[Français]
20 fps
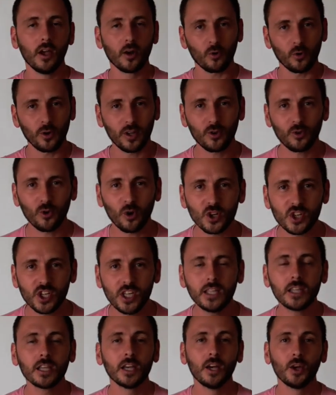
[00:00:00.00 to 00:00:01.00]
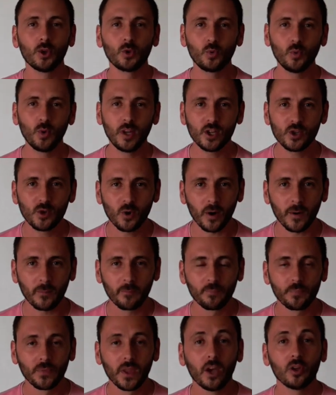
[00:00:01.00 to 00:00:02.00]
qu'on ingurgite tous les jours.
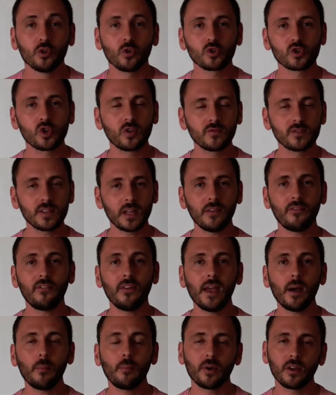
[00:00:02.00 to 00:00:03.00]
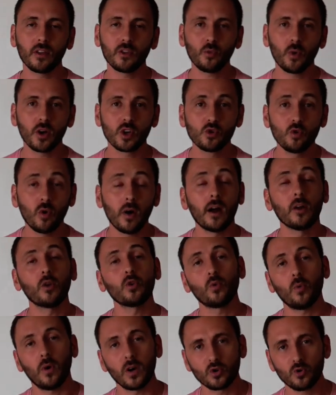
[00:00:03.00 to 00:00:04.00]
Donc ce que vous allez faire pendant trois jours, alors
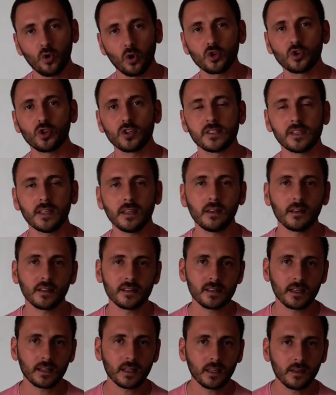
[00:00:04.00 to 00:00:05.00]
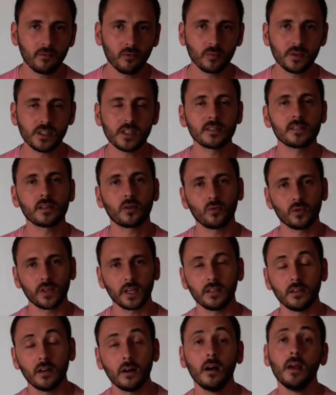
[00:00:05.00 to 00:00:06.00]
trois jours je sais, il y en a certains qui vont me dire c'est
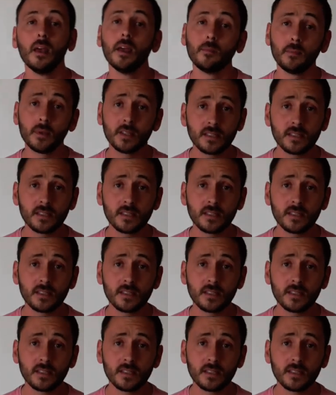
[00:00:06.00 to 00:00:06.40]
contraignant, mais